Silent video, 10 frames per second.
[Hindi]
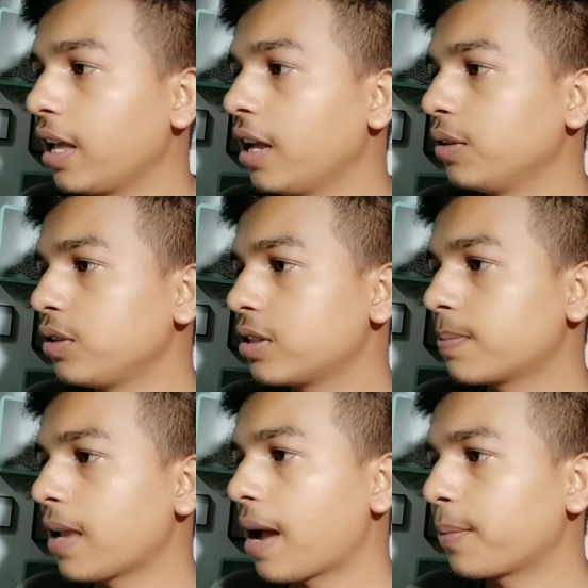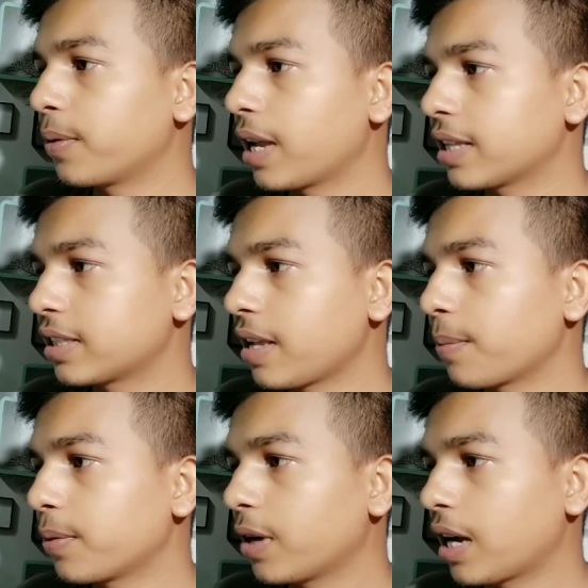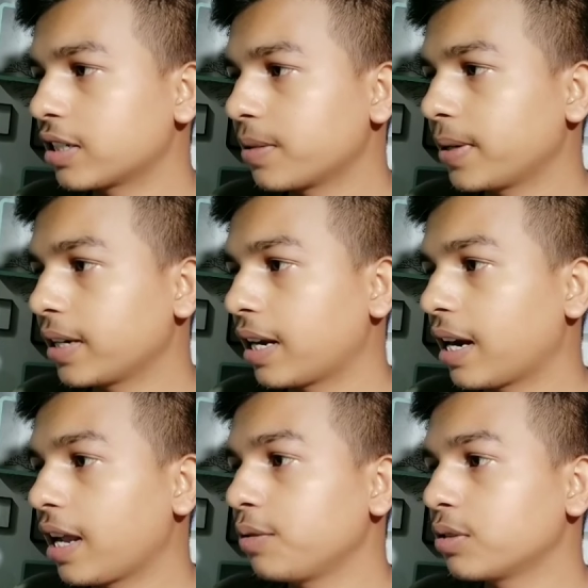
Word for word: ठीक है तो इसमें आपको कैसे यहाँ को कस्टमर करना